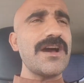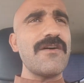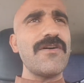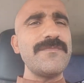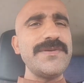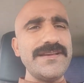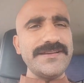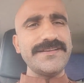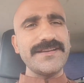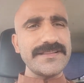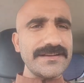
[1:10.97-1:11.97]
अवामी
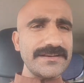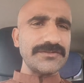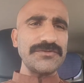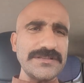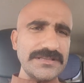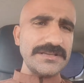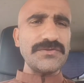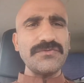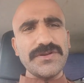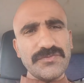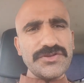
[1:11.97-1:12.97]
लीडर था तो इसलिए
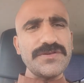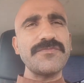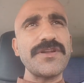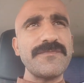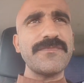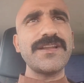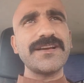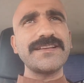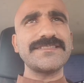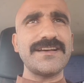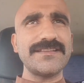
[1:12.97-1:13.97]
उन्होंने मुजीबुर रहमान
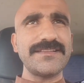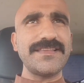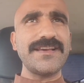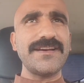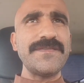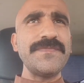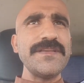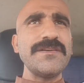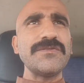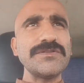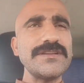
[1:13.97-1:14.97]
का साथ दिया
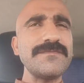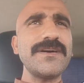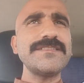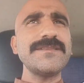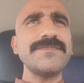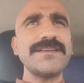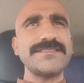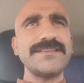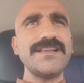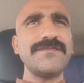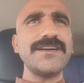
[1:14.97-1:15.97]
उसके बाद जब
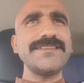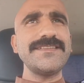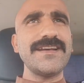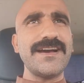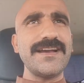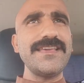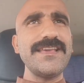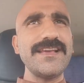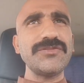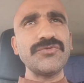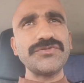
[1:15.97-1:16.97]
हसीना वाजिद आई
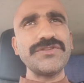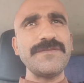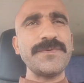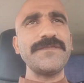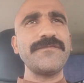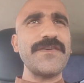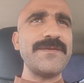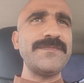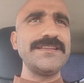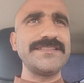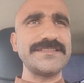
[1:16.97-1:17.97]
है तो उसने फिर
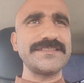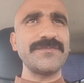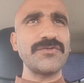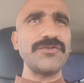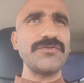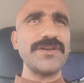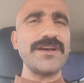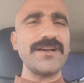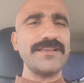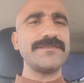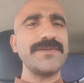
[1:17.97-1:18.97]
फैमिली सिस्टम को जो
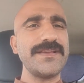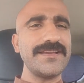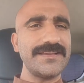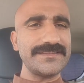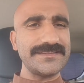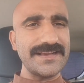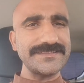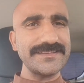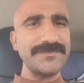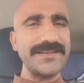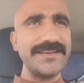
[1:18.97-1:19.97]
ना इसमें
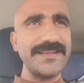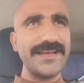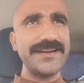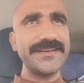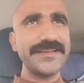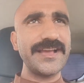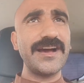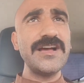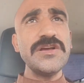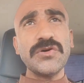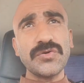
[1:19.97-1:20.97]
सियासत में इनहेरिट किया
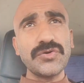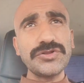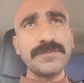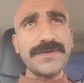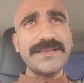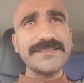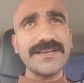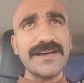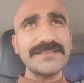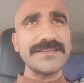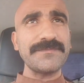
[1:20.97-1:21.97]
खुद 20
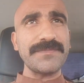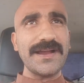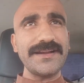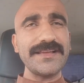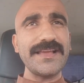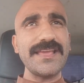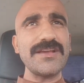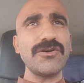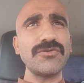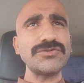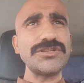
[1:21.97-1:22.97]
साल से बैठ गई
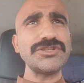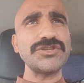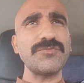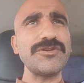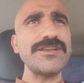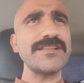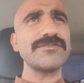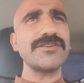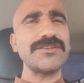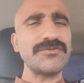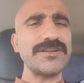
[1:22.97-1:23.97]
और उसने जमहूरियत
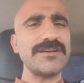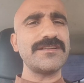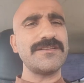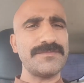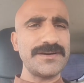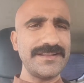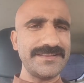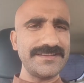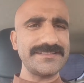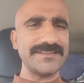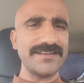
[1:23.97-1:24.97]
का जो ना
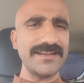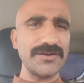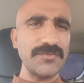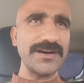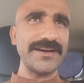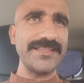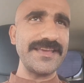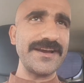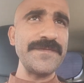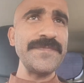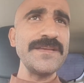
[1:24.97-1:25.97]
बांग्लादेश से कलाकमा कर दिया